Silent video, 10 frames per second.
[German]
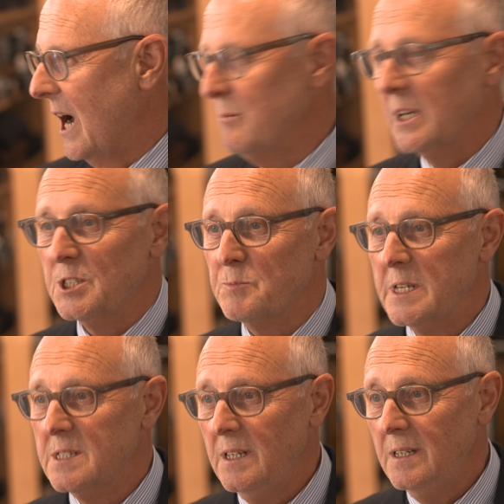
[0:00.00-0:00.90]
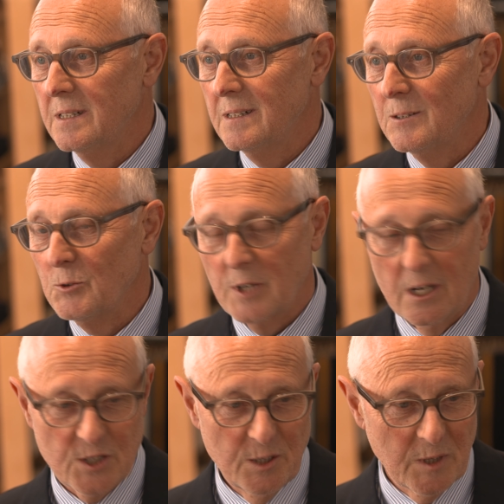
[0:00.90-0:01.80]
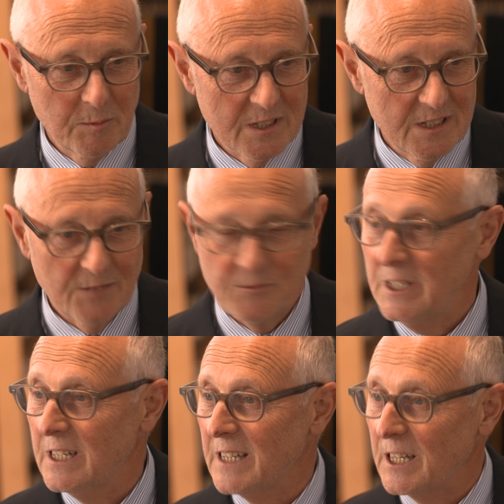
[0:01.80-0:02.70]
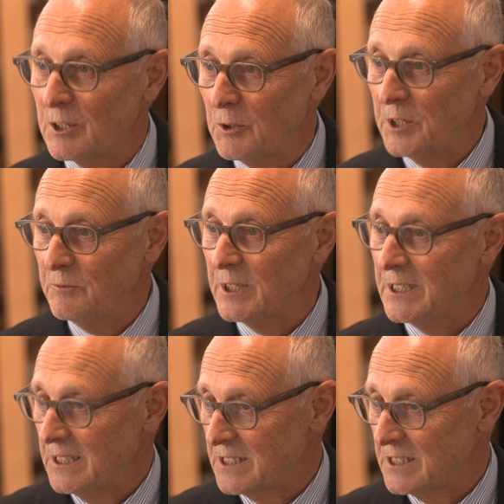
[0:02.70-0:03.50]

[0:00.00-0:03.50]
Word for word: Heimat ist besser und außerdem gibt es hier viele nette Leute, für die